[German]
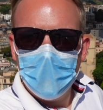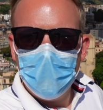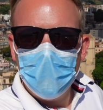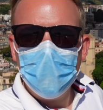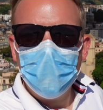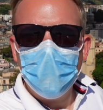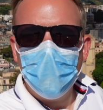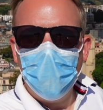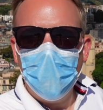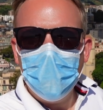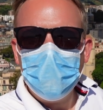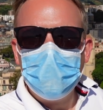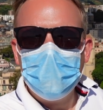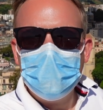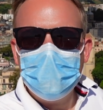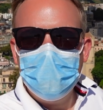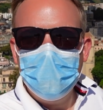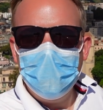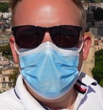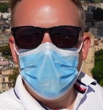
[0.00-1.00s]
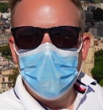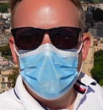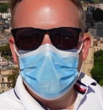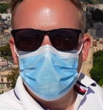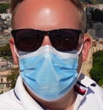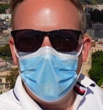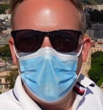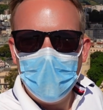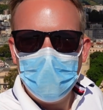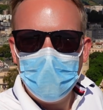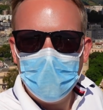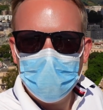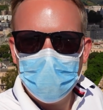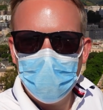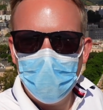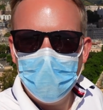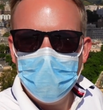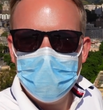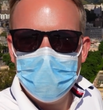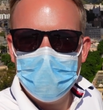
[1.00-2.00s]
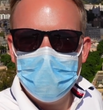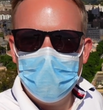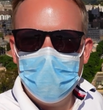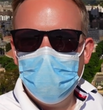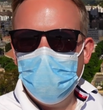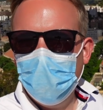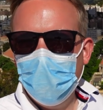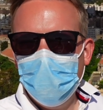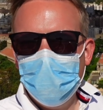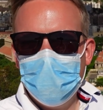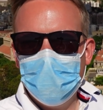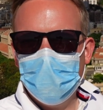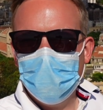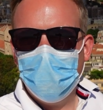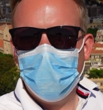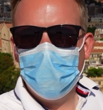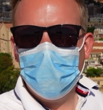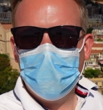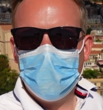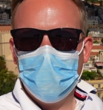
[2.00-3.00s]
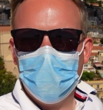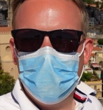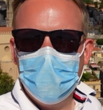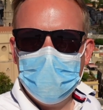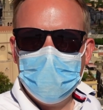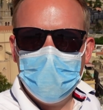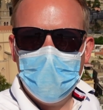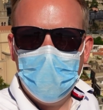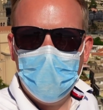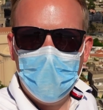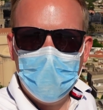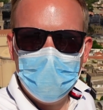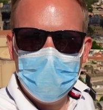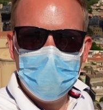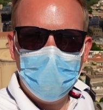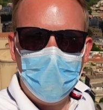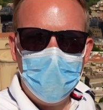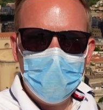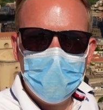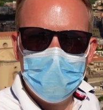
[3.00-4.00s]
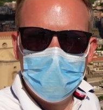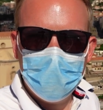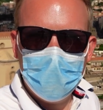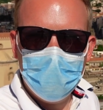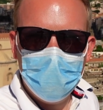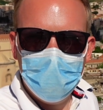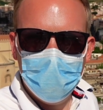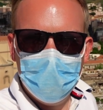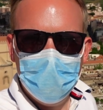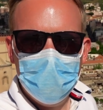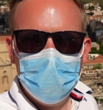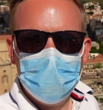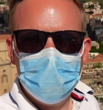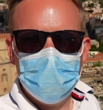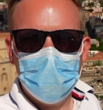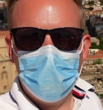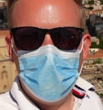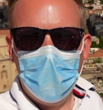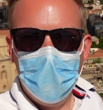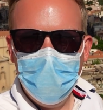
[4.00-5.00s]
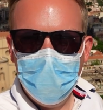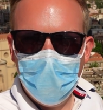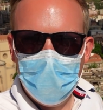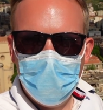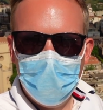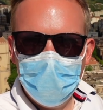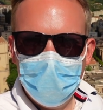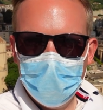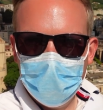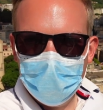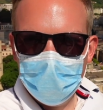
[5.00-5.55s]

Nun gehört Messina ja zu einem der schönsten Häfen von der Kulisse her in Italien, wie ich finde. Zum einen hat man hier